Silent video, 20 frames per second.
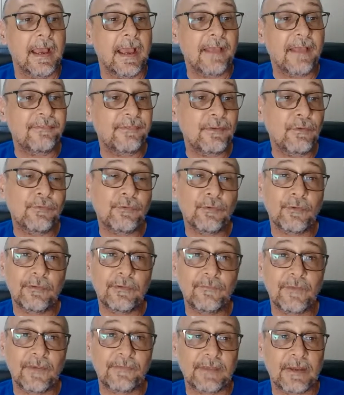Assim, o seu
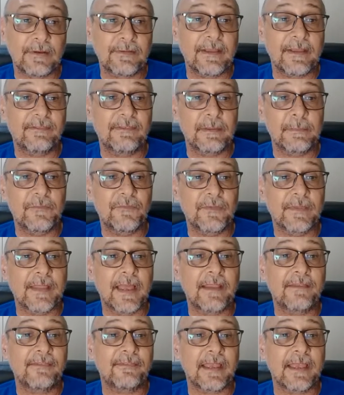adversário nas
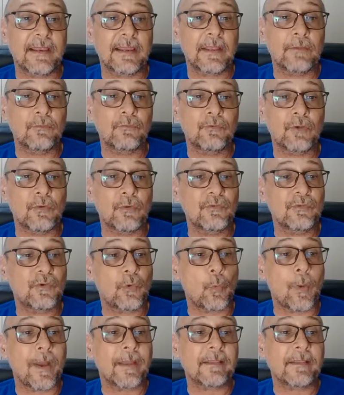semifinais sairá dos jogos de
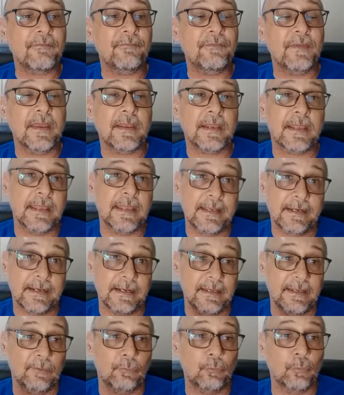quarta-feira
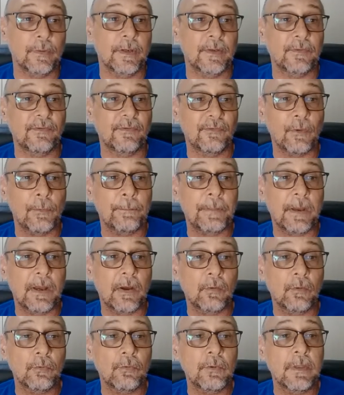entre Ituano e São
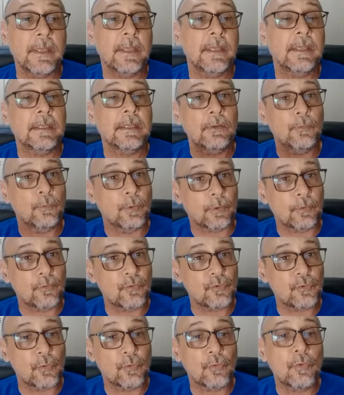Paulo e
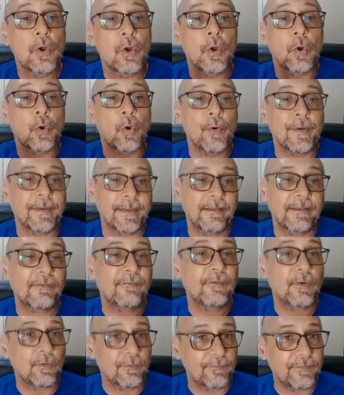outro jogo
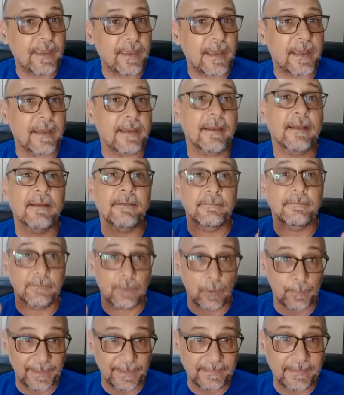Corinthians Ferroviária.
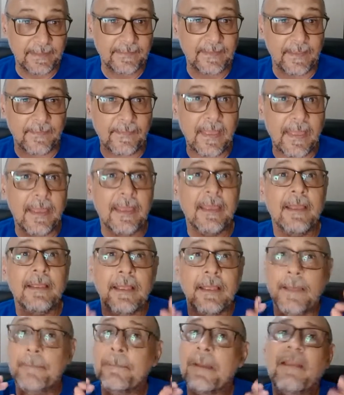Deu para entender, né?
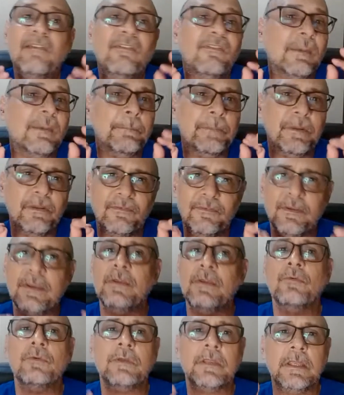É mais
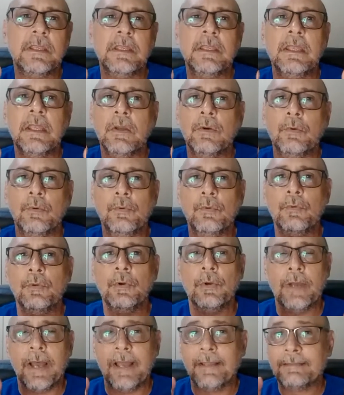simplesinho que
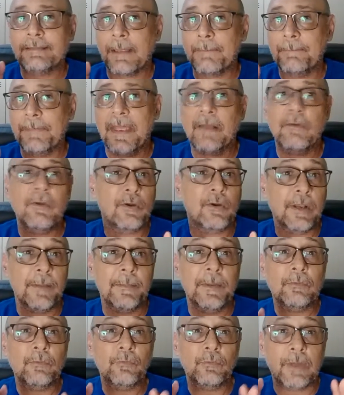o, a tabela e o
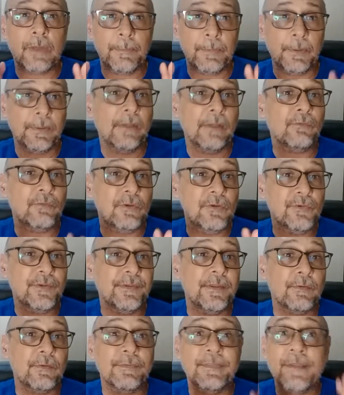regulamento do Campeonato do Rio de
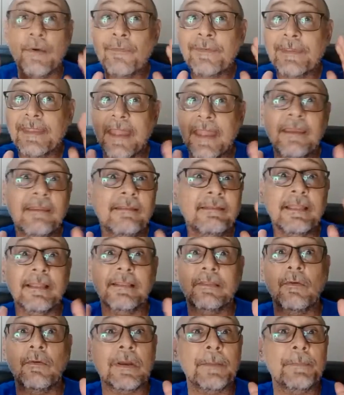Janeiro. Não queira
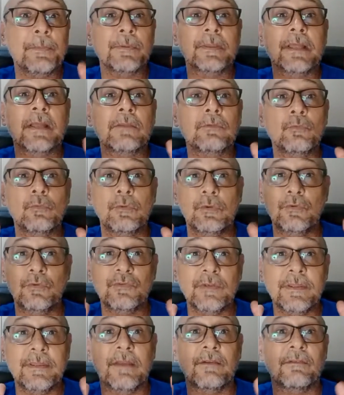entender o Campeonato do Rio
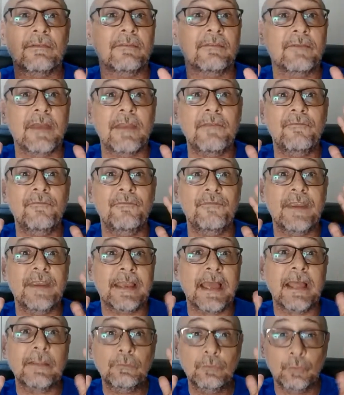de Janeiro, você vai
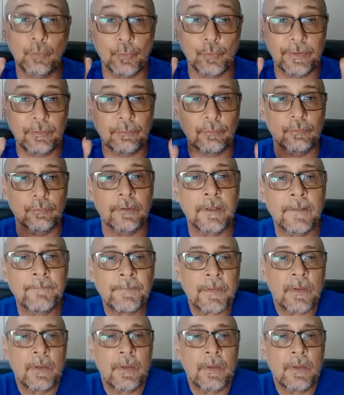ficar doido.